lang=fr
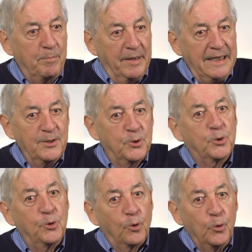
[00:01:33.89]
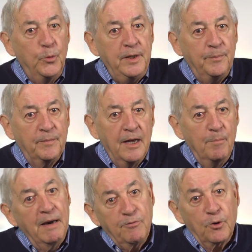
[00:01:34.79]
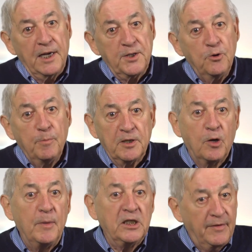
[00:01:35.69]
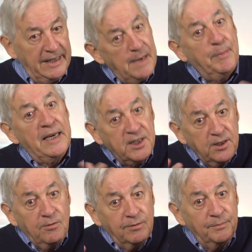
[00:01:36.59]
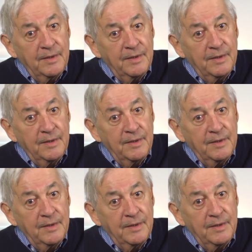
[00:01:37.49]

prenne sur lui ma vocation, parce que moi j'avais l'impression